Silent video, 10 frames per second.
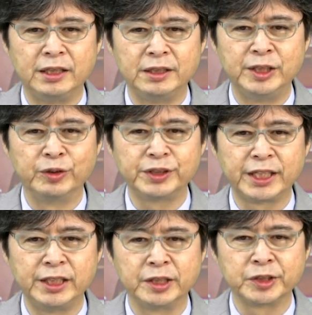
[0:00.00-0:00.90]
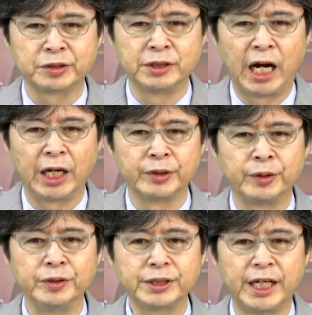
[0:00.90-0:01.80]
理論的な予測がど
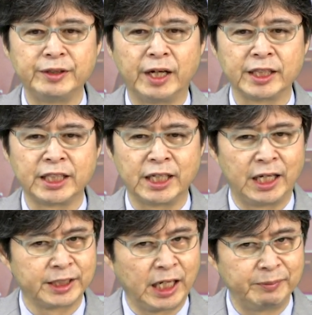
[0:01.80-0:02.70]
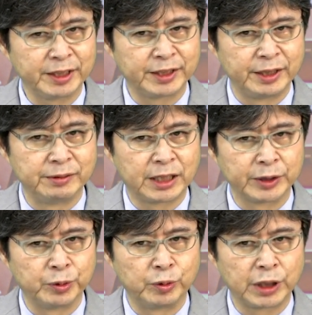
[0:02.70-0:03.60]
の程度当てはまっているか
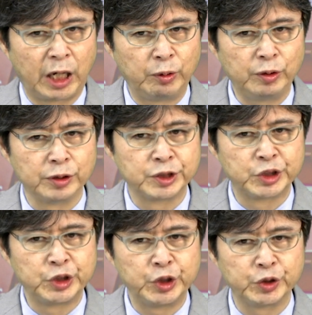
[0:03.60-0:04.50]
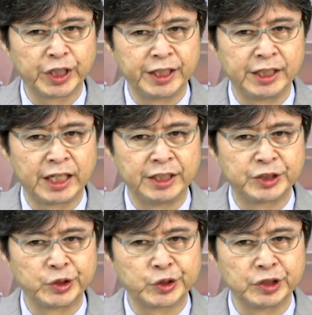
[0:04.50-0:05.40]
どうかを数量的に検
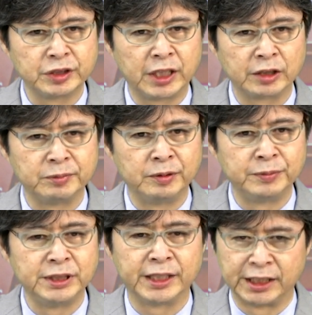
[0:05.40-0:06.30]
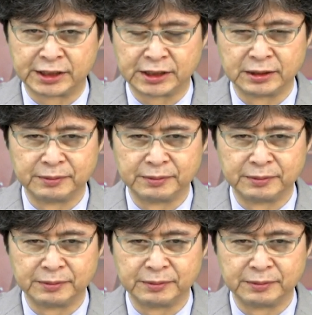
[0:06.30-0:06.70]
証する学問分野です。